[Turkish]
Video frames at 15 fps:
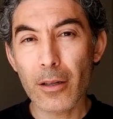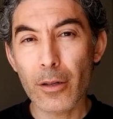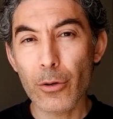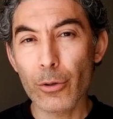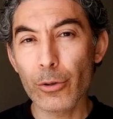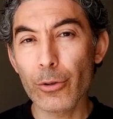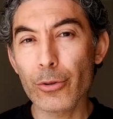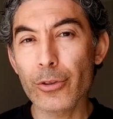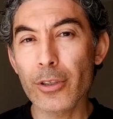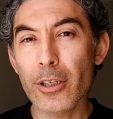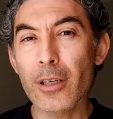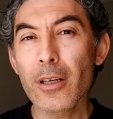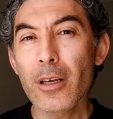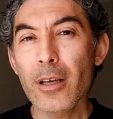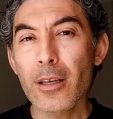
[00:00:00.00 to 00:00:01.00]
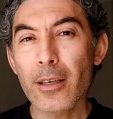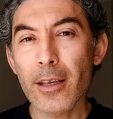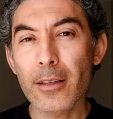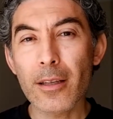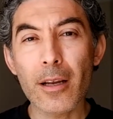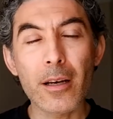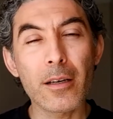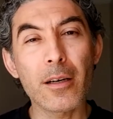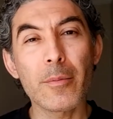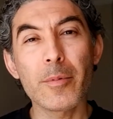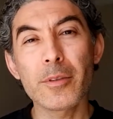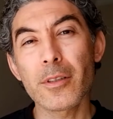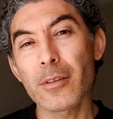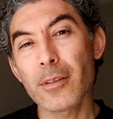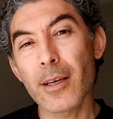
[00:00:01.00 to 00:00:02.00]
oldukça yeterli
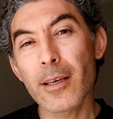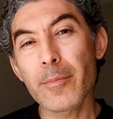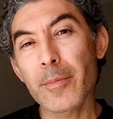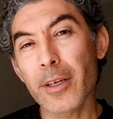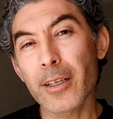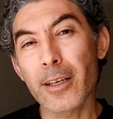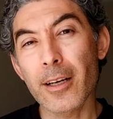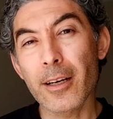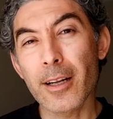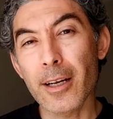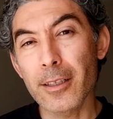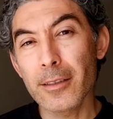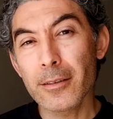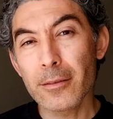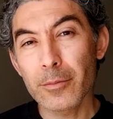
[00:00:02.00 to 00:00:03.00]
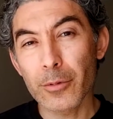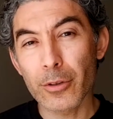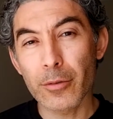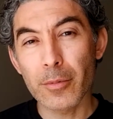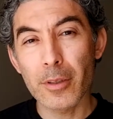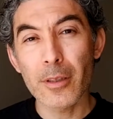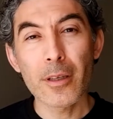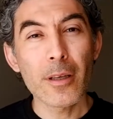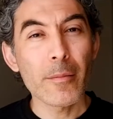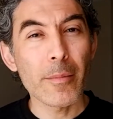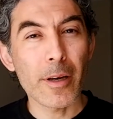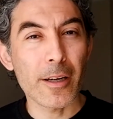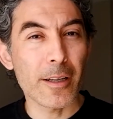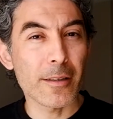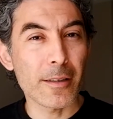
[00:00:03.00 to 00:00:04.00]
kapasite sahip makinelerdir. Buna bir
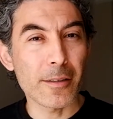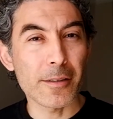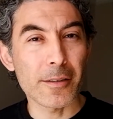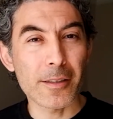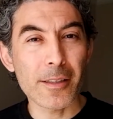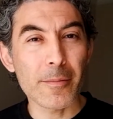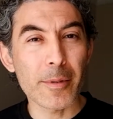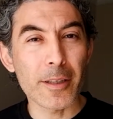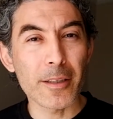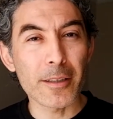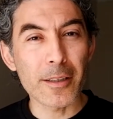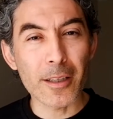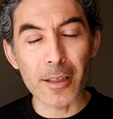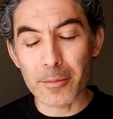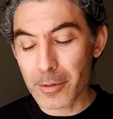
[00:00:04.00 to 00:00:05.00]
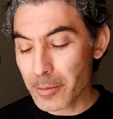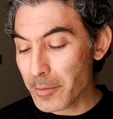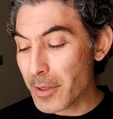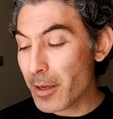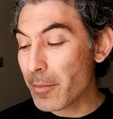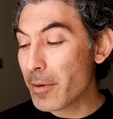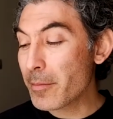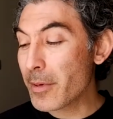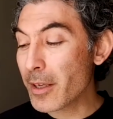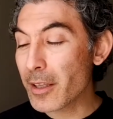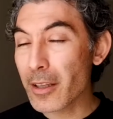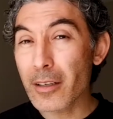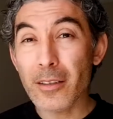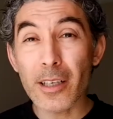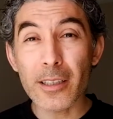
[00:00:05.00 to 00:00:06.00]
parantez içinde belirtelim. Şimdi hemen
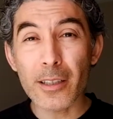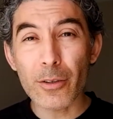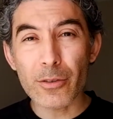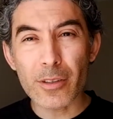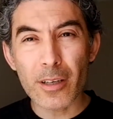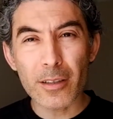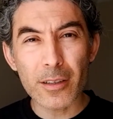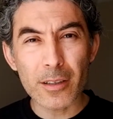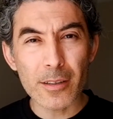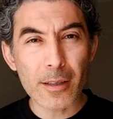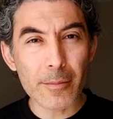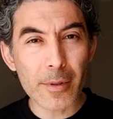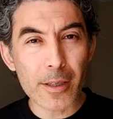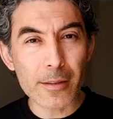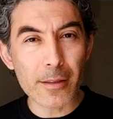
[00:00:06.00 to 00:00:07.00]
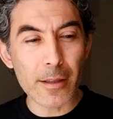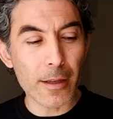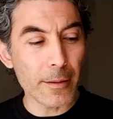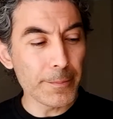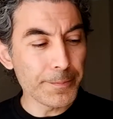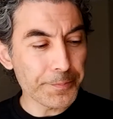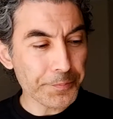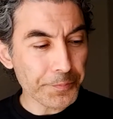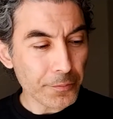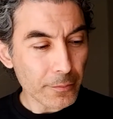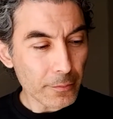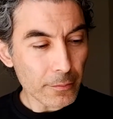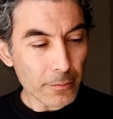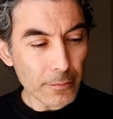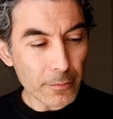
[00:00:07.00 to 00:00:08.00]
makinenin teknik özelliklerinden bahsedelim.
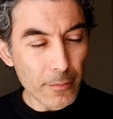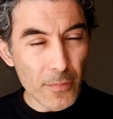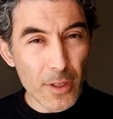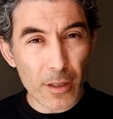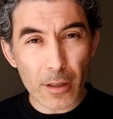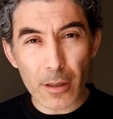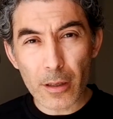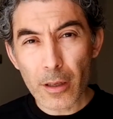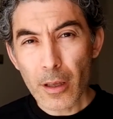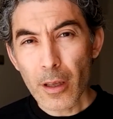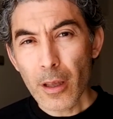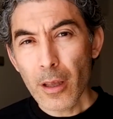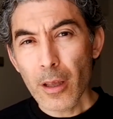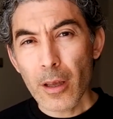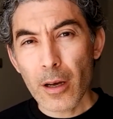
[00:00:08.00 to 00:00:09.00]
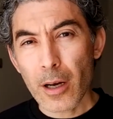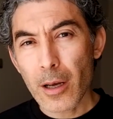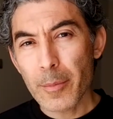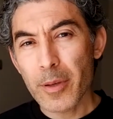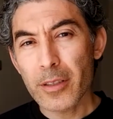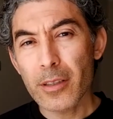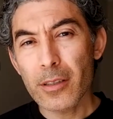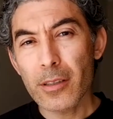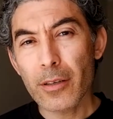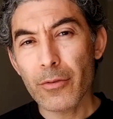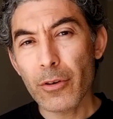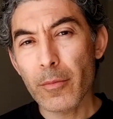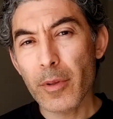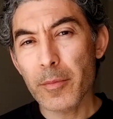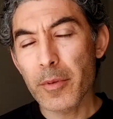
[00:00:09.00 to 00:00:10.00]
E, APS-C
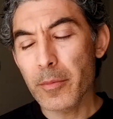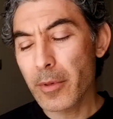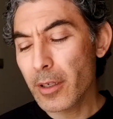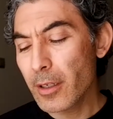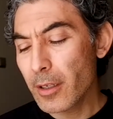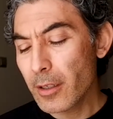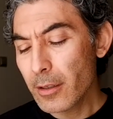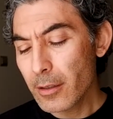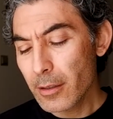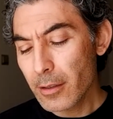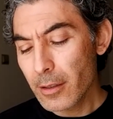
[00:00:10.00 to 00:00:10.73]
format bir makine